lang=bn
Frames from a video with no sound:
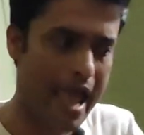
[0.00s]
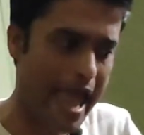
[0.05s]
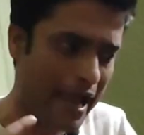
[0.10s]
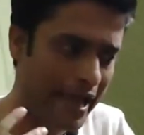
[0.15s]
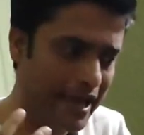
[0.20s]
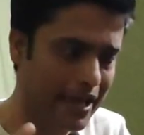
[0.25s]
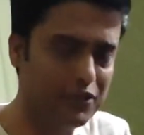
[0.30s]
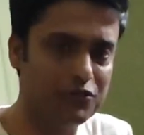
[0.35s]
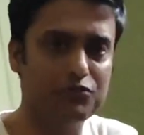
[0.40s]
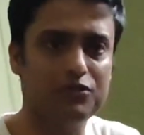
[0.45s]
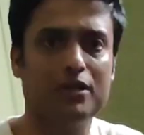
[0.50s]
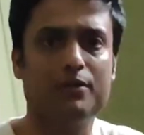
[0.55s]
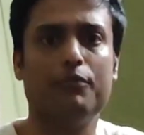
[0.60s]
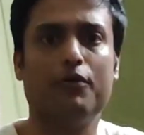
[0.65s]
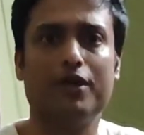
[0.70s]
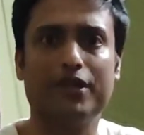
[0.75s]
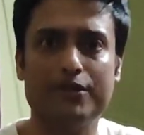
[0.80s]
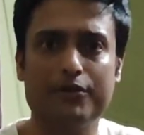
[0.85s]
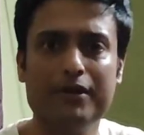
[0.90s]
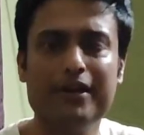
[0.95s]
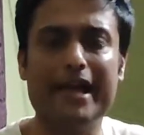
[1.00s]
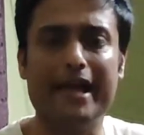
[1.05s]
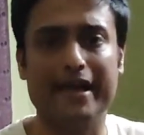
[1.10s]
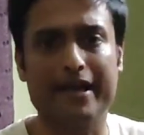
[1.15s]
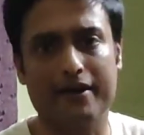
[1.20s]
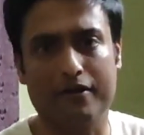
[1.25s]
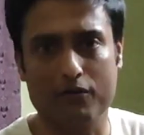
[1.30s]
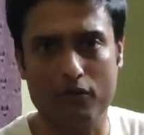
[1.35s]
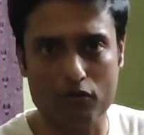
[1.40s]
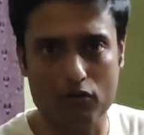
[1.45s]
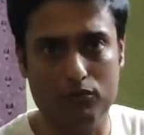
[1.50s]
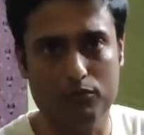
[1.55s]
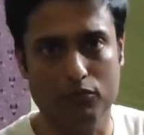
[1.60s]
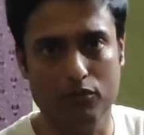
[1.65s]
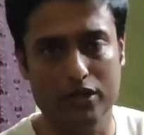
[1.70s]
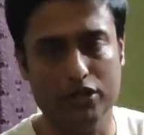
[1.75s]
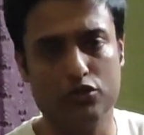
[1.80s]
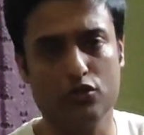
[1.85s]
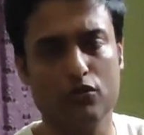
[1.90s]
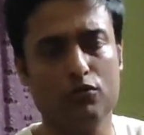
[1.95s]
এক একজনের বডি ওয়েট এক এক রকম
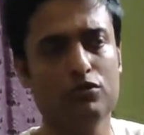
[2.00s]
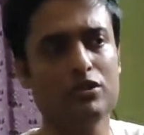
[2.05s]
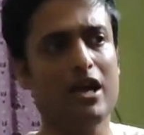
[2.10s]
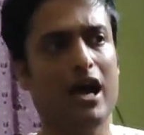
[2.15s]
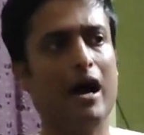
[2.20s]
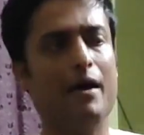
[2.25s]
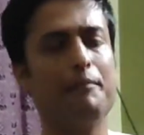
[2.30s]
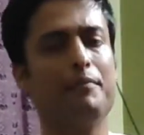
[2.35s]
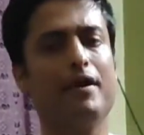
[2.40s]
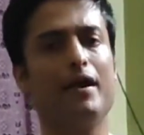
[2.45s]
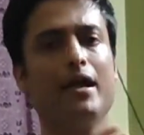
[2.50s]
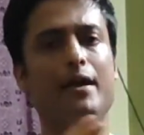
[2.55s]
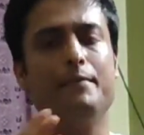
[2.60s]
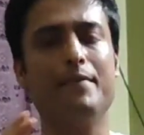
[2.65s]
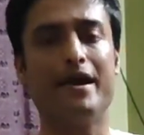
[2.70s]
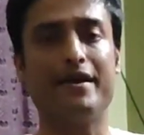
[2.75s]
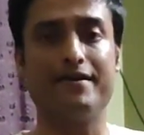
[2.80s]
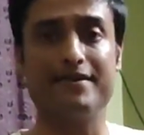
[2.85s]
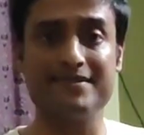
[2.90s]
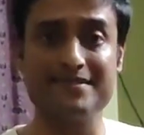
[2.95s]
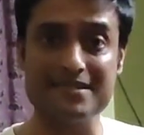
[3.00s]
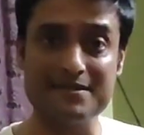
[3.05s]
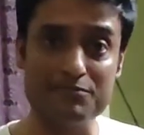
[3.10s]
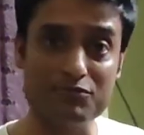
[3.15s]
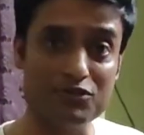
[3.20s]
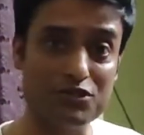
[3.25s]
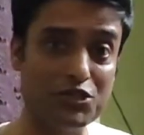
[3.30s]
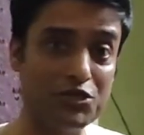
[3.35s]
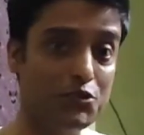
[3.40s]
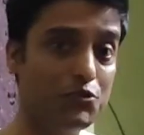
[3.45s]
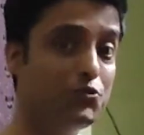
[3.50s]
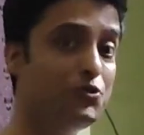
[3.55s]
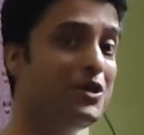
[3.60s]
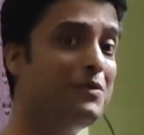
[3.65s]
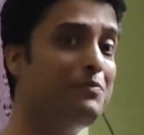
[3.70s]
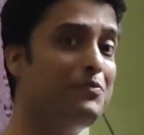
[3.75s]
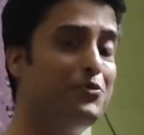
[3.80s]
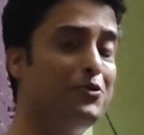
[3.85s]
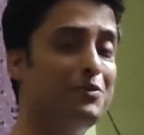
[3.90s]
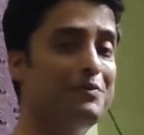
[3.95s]
হয় যখনই আপনারা এই ম্যাট্রেসের মধ্যে
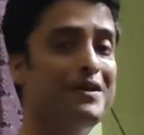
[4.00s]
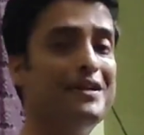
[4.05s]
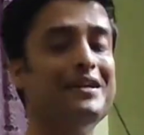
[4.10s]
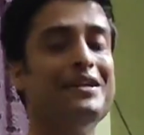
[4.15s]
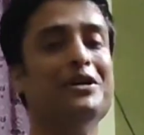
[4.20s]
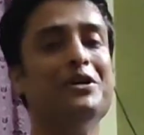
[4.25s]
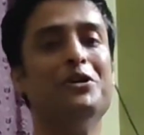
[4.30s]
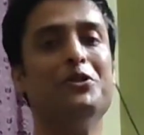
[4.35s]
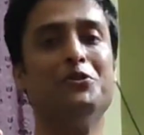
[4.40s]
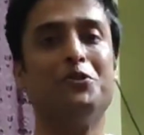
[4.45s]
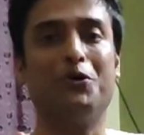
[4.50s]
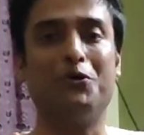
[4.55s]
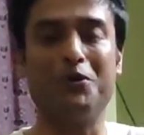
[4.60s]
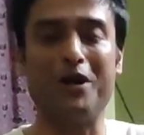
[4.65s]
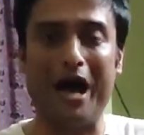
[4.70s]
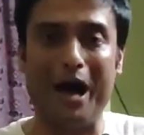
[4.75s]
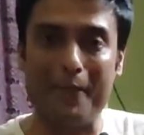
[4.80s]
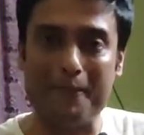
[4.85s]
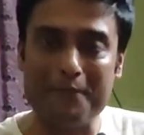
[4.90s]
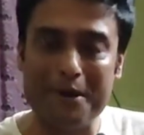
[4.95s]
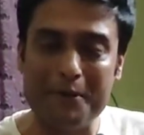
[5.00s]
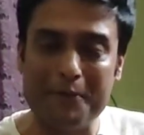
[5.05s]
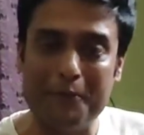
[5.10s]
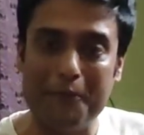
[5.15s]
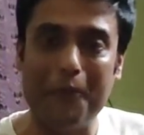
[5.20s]
শুয়ে পড়বেন তখন আপনার